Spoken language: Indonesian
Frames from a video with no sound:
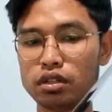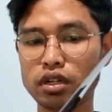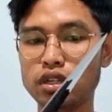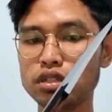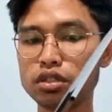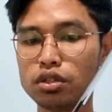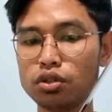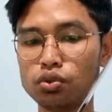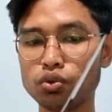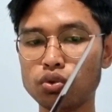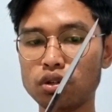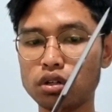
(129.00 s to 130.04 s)
kayaknya sih
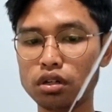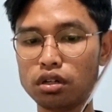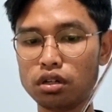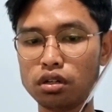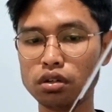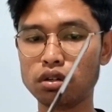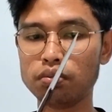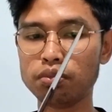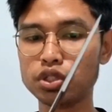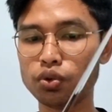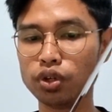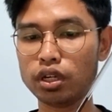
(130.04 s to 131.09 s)
untuk ke eh,
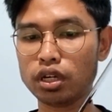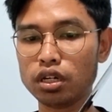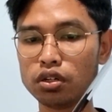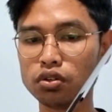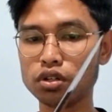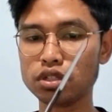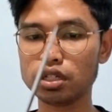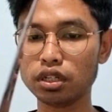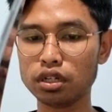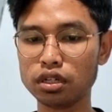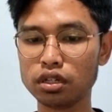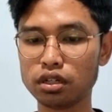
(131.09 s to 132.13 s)
pisau ikan kalau nggak salah
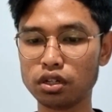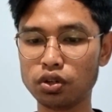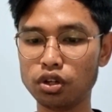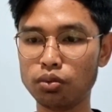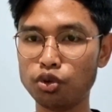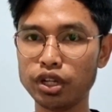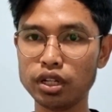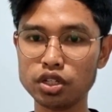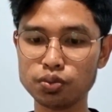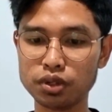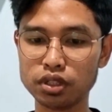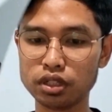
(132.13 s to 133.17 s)
ya kalau yang modelnya
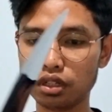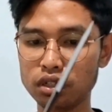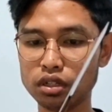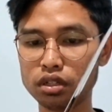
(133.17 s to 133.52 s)
seperti ini